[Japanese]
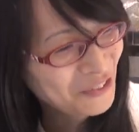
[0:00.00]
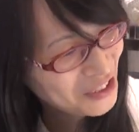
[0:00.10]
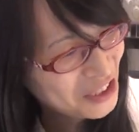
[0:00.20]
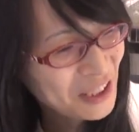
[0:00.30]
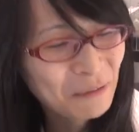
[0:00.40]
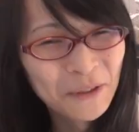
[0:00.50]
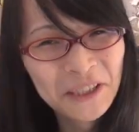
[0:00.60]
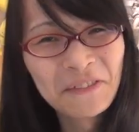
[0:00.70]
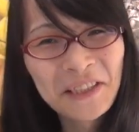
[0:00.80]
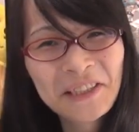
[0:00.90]
ポチったら
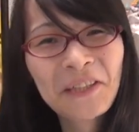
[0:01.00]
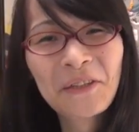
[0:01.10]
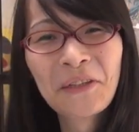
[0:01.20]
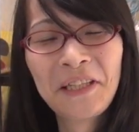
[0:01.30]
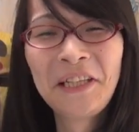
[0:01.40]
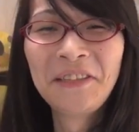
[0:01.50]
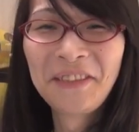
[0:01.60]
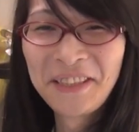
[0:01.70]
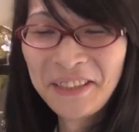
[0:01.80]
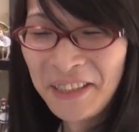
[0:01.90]
ポチりましたの動画出し
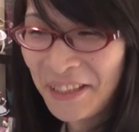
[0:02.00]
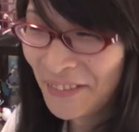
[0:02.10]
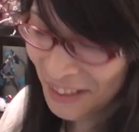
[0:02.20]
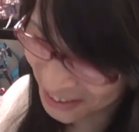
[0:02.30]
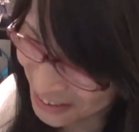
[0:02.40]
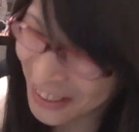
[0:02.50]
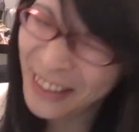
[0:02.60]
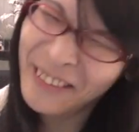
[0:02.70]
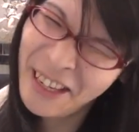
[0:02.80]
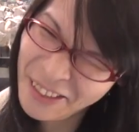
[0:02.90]
ますんで、まあ、ちょっと考え、
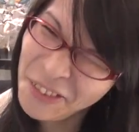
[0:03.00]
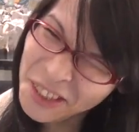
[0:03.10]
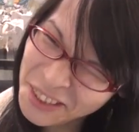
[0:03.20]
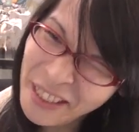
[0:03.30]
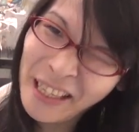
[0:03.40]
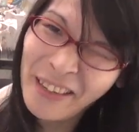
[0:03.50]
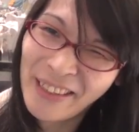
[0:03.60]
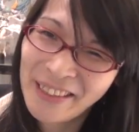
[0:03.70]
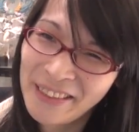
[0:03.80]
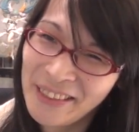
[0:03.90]
ます。もうちょっと考え
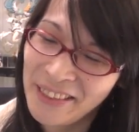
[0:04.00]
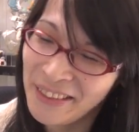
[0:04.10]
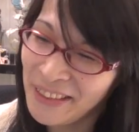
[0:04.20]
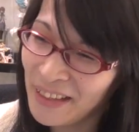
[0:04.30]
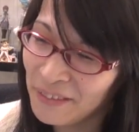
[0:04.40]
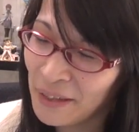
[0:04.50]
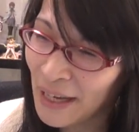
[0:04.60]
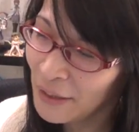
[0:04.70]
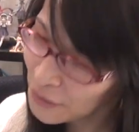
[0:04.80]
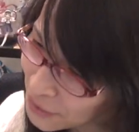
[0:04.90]
ます。13、まあ、
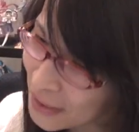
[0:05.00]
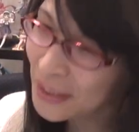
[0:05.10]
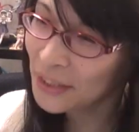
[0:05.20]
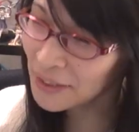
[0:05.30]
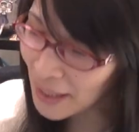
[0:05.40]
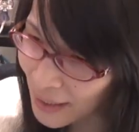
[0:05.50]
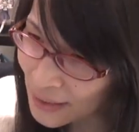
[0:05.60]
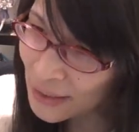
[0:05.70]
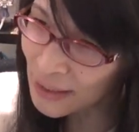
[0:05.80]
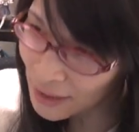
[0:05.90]
買うとしたら
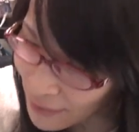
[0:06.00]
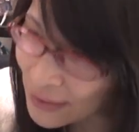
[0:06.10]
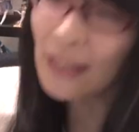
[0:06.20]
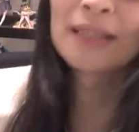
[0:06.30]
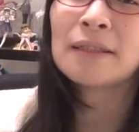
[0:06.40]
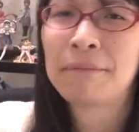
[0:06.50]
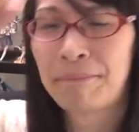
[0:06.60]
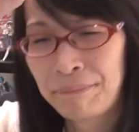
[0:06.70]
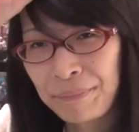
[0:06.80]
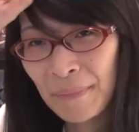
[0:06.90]
13インチ一番安優しい
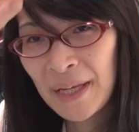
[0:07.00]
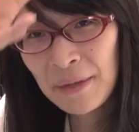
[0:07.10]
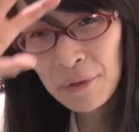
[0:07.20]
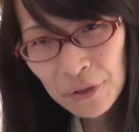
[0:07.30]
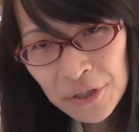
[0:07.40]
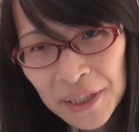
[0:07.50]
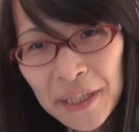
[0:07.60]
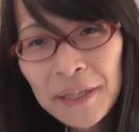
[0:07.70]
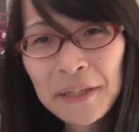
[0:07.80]
キーボード付き。